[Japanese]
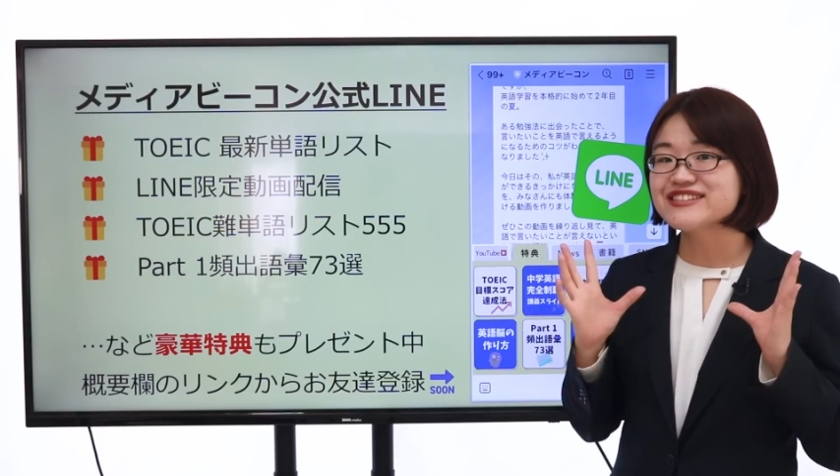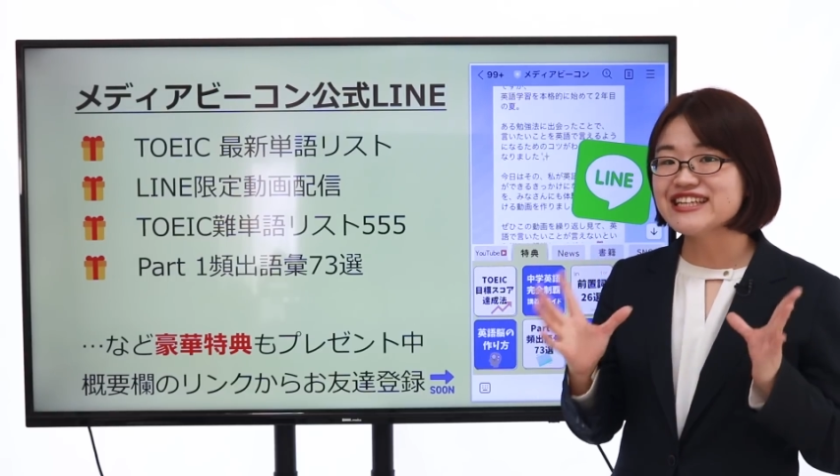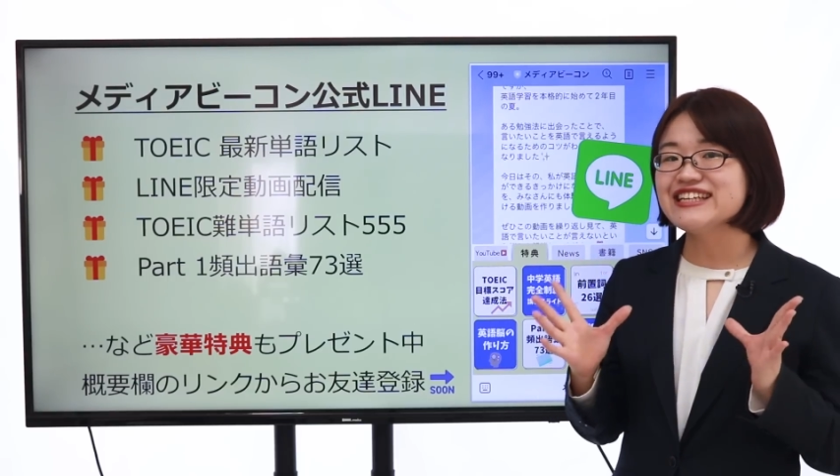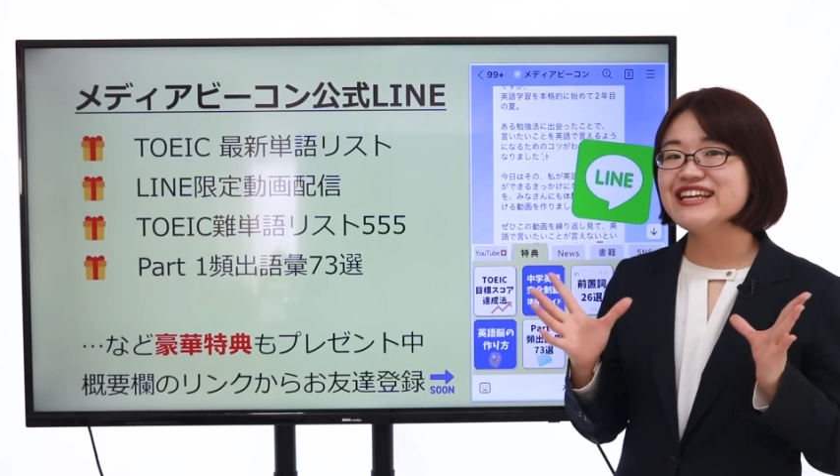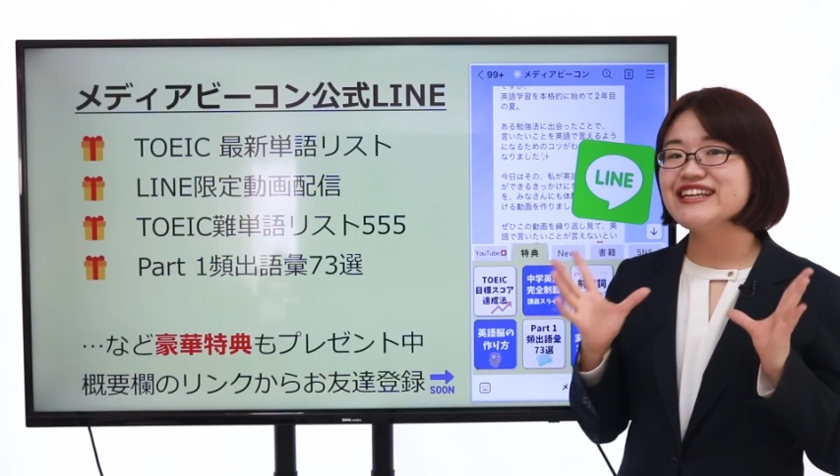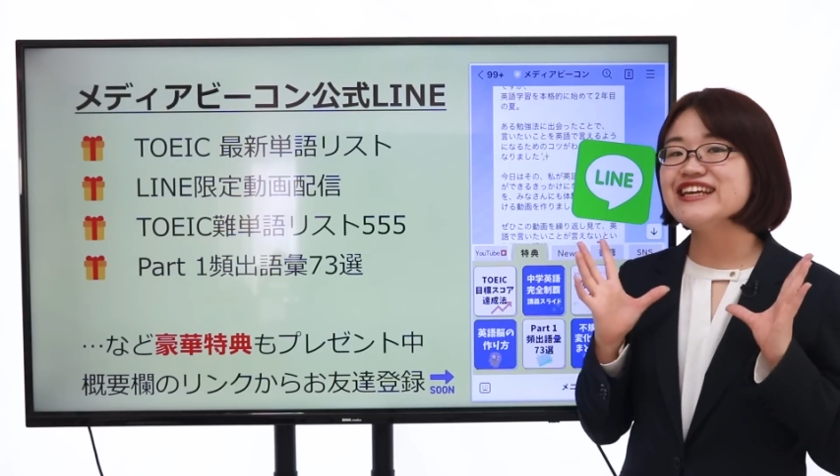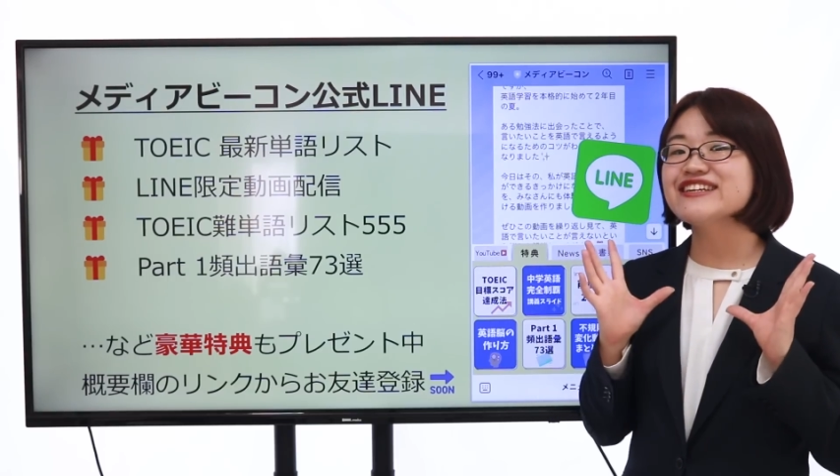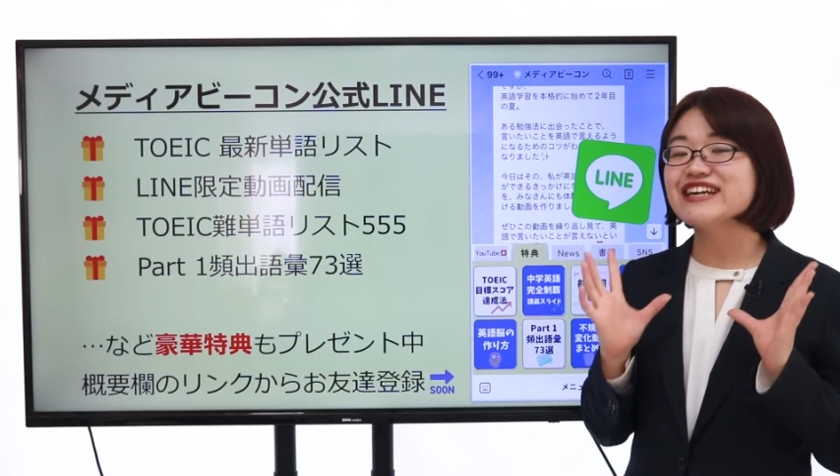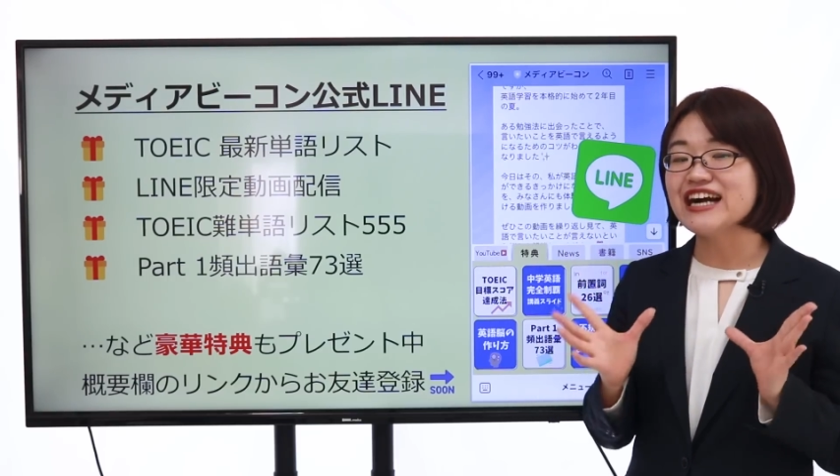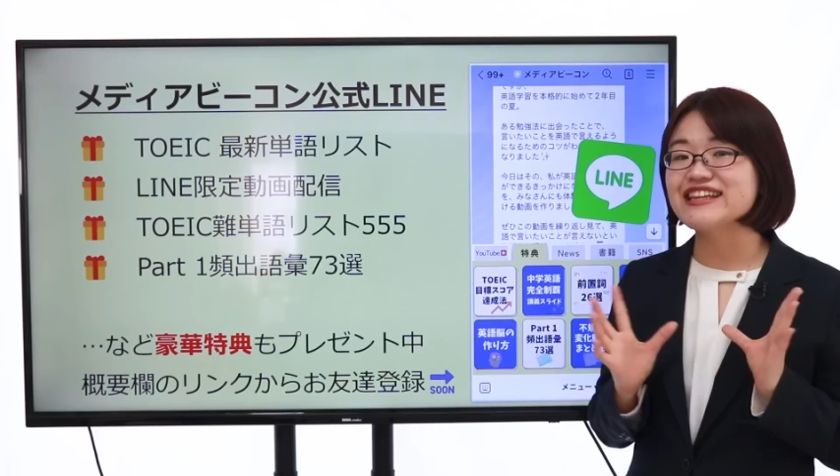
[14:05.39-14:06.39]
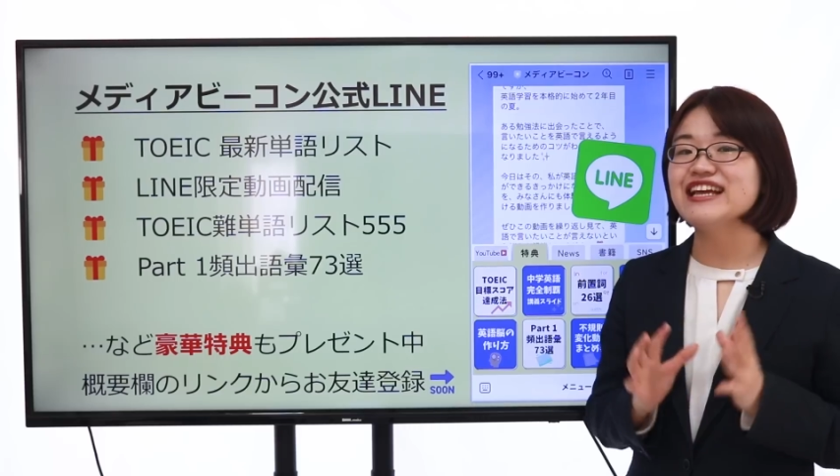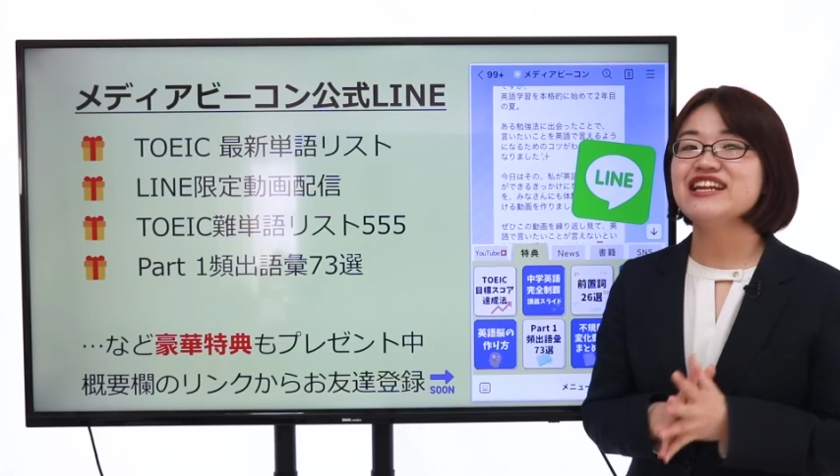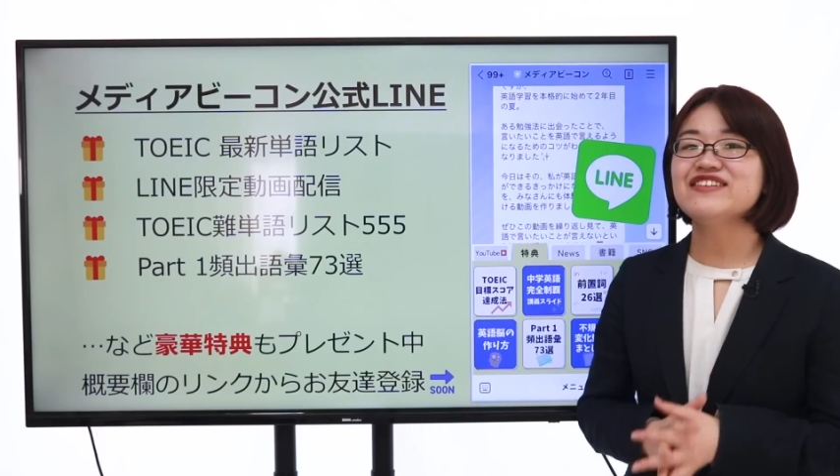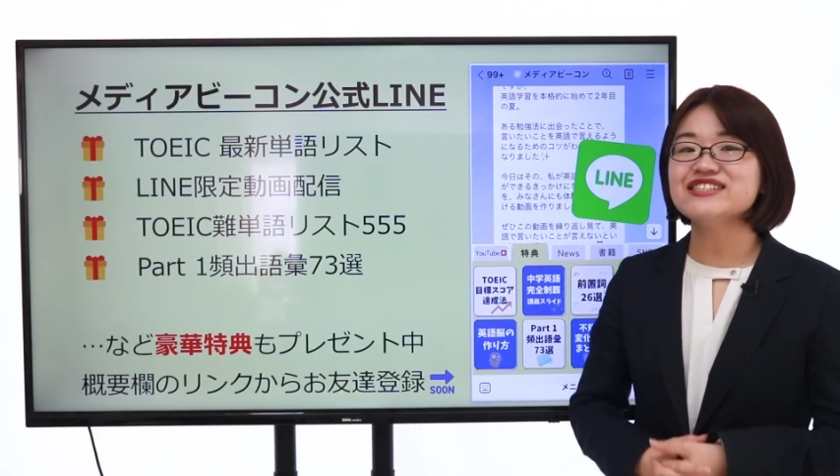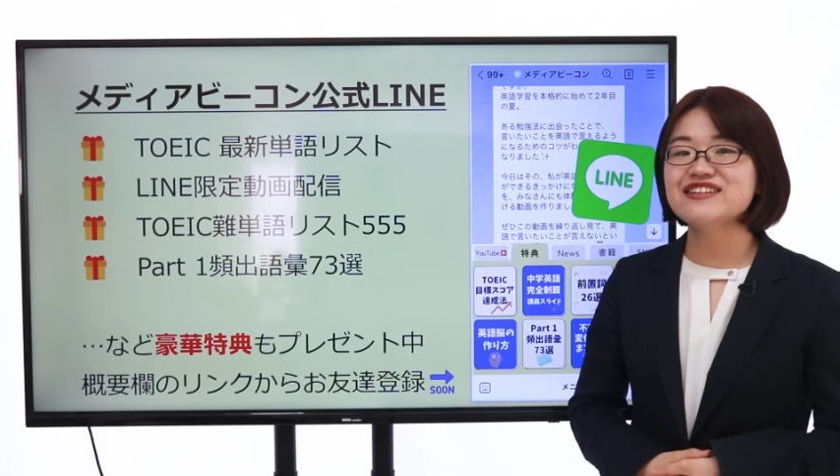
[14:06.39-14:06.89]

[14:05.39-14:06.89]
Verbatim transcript: そちらにリンクが貼ってありま